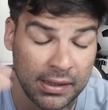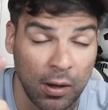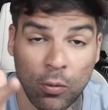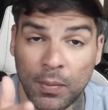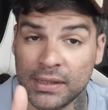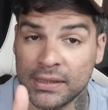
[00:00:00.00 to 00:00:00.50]
A
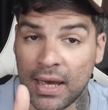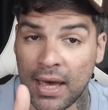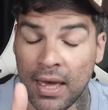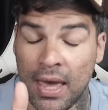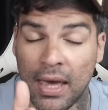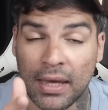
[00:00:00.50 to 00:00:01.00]

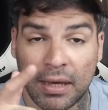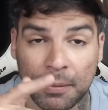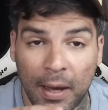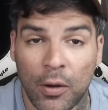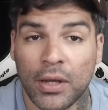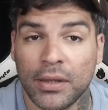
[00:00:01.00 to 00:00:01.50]
começar que a
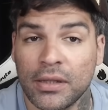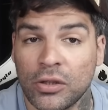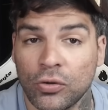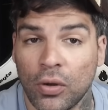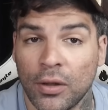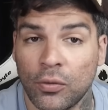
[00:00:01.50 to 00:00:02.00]
maioria desses
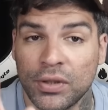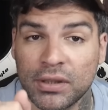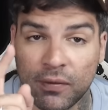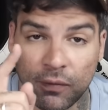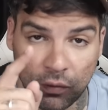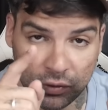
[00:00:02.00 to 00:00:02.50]
jogadores
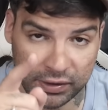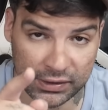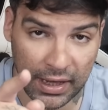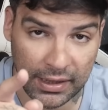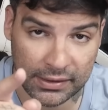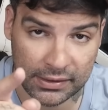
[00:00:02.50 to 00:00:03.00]
que
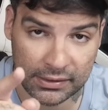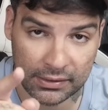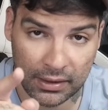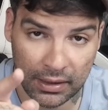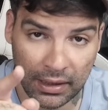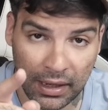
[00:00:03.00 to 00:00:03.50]
vocês
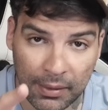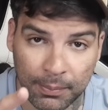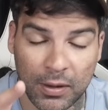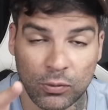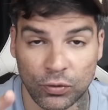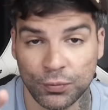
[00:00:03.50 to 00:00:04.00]

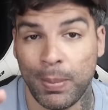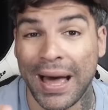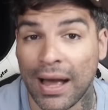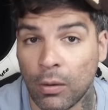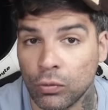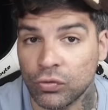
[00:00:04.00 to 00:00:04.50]
lambem os
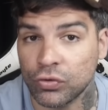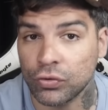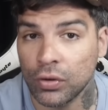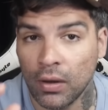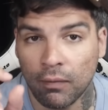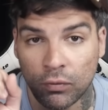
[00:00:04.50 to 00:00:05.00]
bagos
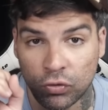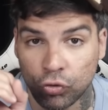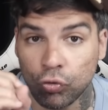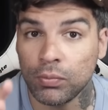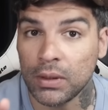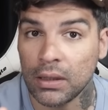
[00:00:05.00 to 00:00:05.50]
vão
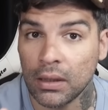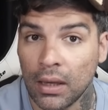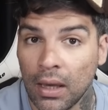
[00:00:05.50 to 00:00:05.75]
sumir.